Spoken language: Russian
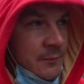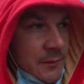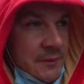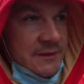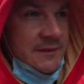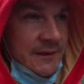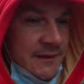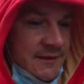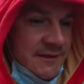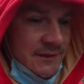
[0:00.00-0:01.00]

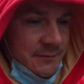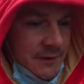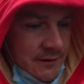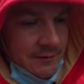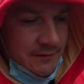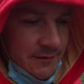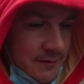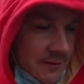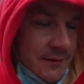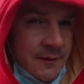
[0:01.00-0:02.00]
Попросили не снимать.
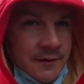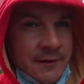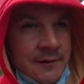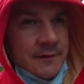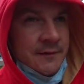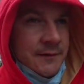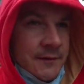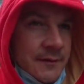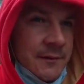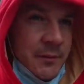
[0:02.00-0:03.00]

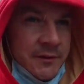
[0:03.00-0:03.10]
Э,